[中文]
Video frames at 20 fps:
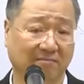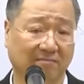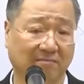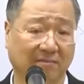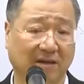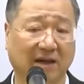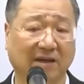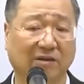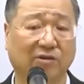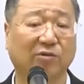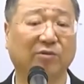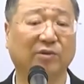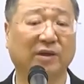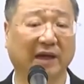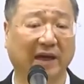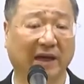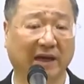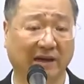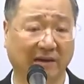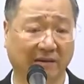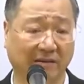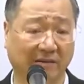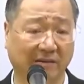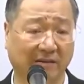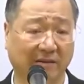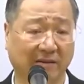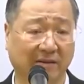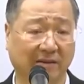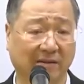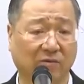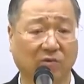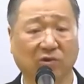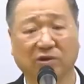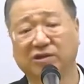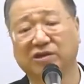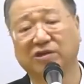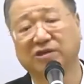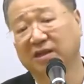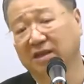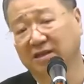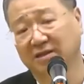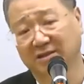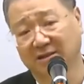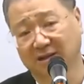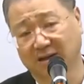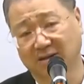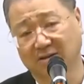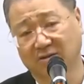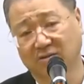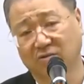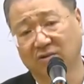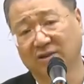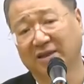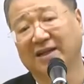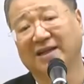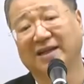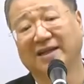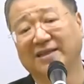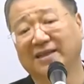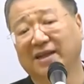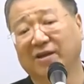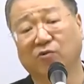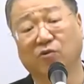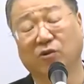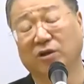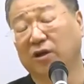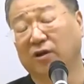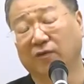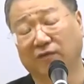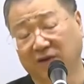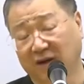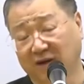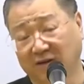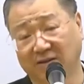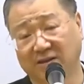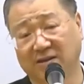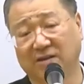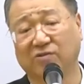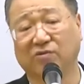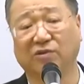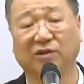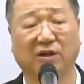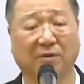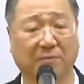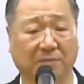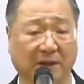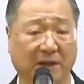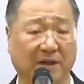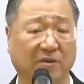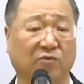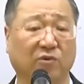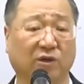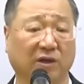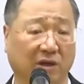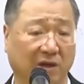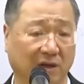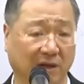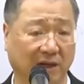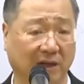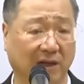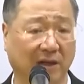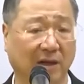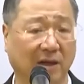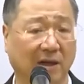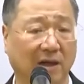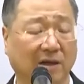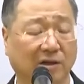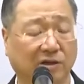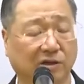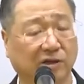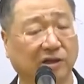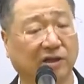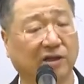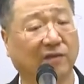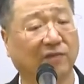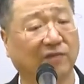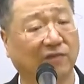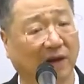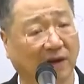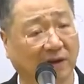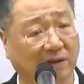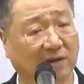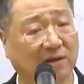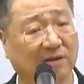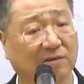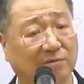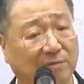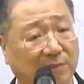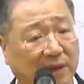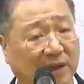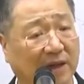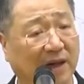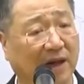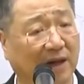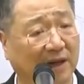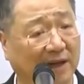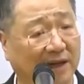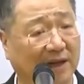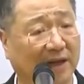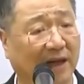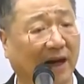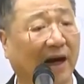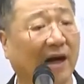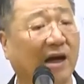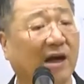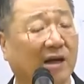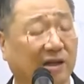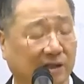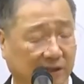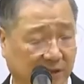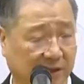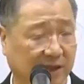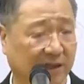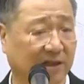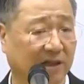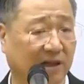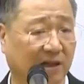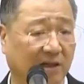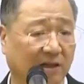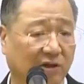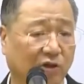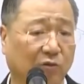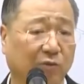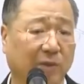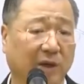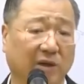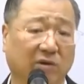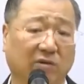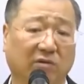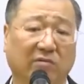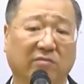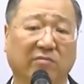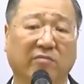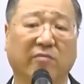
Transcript: 啊，对不对啊？我是真的，我在人间，我要房子，我要名，我要利。实际上，房子、名啊、利啊，时间长了都没有了，